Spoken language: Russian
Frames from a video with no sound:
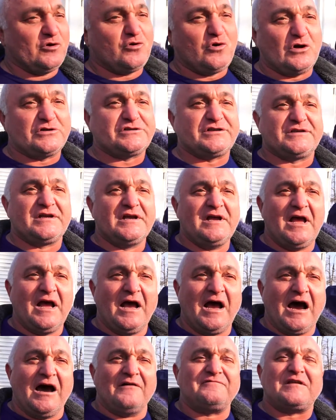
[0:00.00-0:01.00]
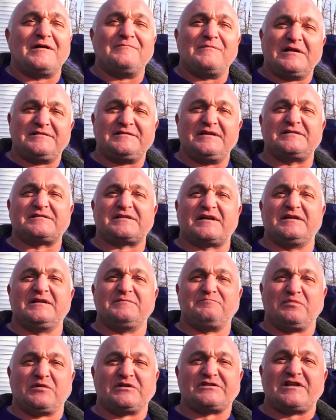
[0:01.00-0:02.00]
Хочет
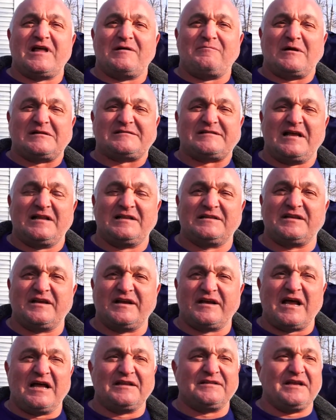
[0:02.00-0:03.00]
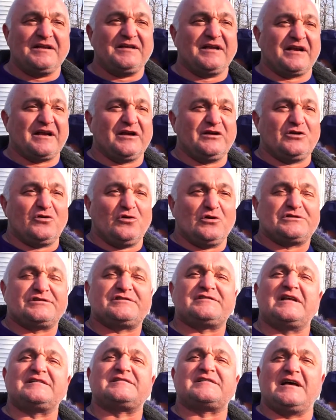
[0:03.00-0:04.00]
автоматически, пришла, поставила три контейнера и хочет
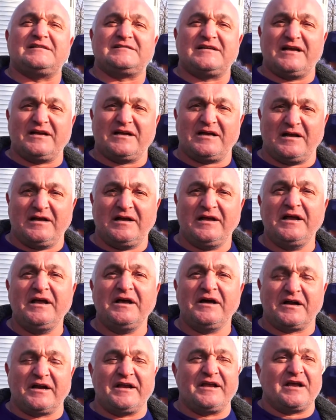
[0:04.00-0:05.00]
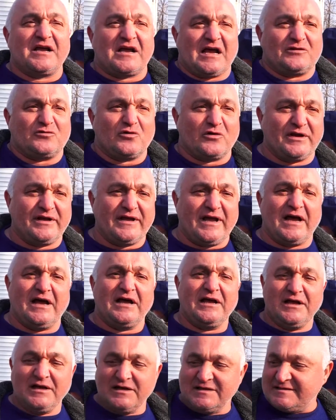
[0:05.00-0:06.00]
стать хозяйкой рынка, который я
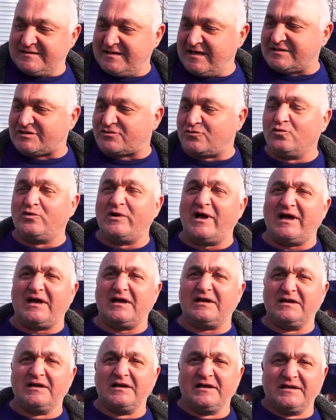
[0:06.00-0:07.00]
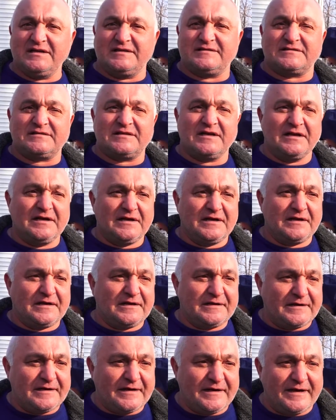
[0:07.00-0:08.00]
здесь с нуля из
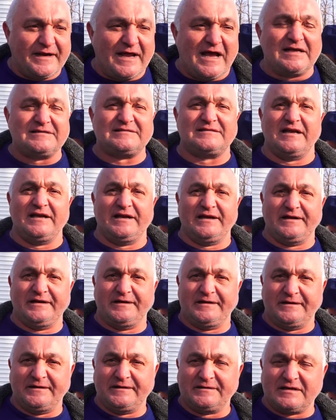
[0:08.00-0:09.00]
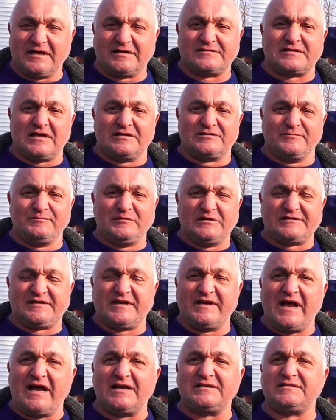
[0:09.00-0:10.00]
э, грязной, так скажем, из
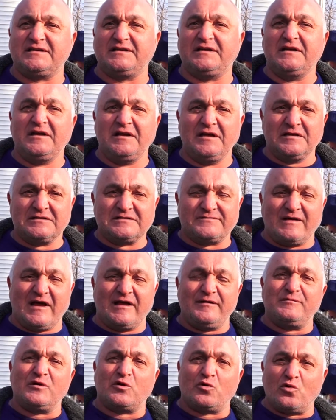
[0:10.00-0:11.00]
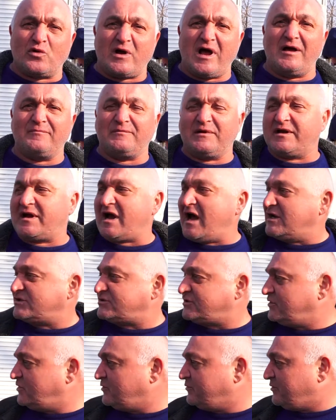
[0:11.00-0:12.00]
грязи своими руками,
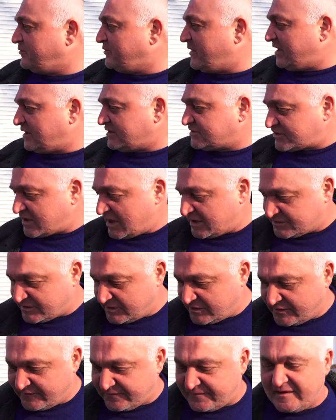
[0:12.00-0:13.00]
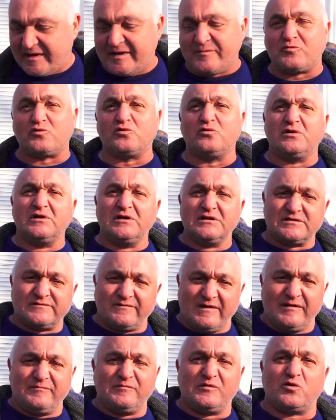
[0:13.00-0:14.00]
каждую мелочь, каждую фемку
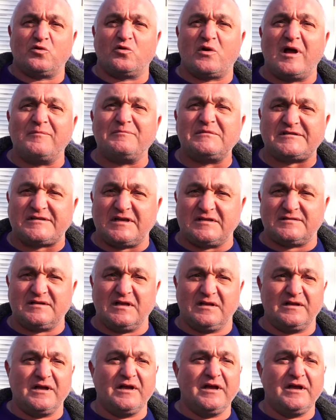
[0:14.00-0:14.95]
своими руками создал.